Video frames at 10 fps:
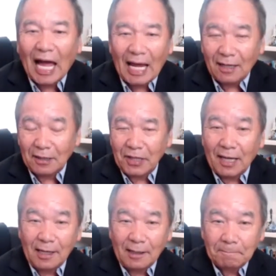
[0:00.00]
ta lời
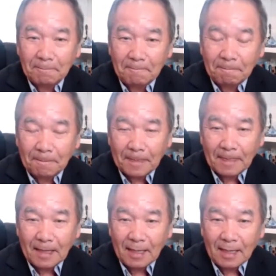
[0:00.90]
gì
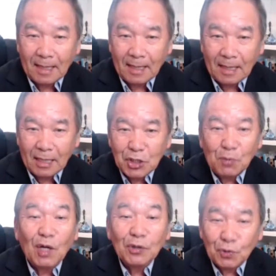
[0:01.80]
chỉ
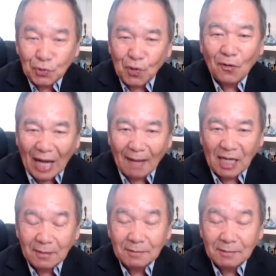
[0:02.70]
mà tụ tụ ông nam này